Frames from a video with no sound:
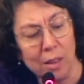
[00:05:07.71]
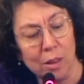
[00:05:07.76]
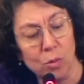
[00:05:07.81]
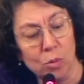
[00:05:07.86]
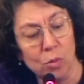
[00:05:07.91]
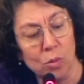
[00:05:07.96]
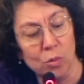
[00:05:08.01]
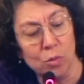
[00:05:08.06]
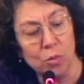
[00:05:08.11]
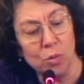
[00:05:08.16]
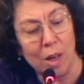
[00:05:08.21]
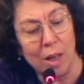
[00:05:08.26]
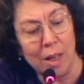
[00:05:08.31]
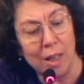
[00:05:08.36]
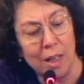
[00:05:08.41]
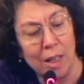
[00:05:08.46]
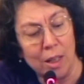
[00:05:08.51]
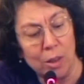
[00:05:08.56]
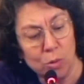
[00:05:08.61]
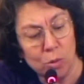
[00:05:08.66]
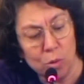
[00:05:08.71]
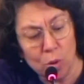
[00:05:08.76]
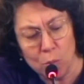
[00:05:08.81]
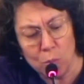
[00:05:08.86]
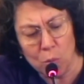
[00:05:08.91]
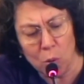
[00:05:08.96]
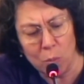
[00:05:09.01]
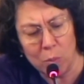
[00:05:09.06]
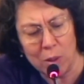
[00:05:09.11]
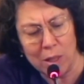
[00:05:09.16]
quand on voit de
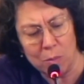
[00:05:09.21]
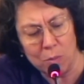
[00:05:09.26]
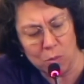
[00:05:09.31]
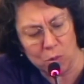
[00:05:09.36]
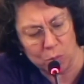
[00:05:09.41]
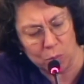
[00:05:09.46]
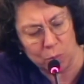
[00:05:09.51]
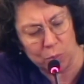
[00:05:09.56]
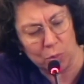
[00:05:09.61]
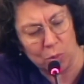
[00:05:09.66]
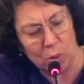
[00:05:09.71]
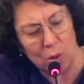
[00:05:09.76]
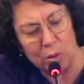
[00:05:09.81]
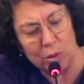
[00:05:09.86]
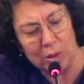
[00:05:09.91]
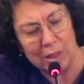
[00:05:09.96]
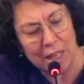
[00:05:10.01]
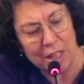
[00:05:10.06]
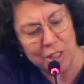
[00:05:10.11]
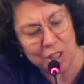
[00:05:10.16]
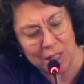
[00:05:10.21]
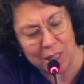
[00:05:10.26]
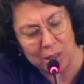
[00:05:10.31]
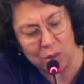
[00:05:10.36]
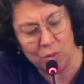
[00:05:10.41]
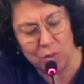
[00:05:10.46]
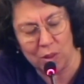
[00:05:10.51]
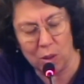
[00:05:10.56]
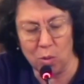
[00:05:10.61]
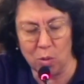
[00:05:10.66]
Montblémont pour de l'achat
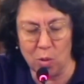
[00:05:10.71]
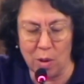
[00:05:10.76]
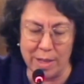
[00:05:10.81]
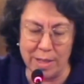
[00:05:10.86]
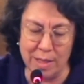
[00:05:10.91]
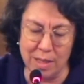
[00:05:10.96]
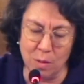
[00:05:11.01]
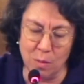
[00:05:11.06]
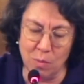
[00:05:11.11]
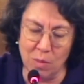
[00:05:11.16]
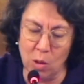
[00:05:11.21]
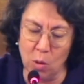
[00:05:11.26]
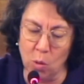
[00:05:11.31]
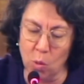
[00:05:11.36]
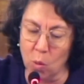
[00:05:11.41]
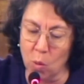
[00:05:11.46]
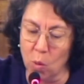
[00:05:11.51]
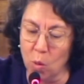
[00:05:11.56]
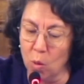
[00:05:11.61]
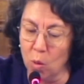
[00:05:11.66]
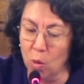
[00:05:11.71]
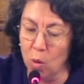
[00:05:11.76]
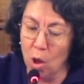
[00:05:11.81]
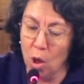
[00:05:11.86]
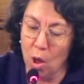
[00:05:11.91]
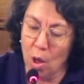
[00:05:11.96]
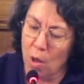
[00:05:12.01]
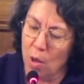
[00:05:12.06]
de vélo à 10 000 euros,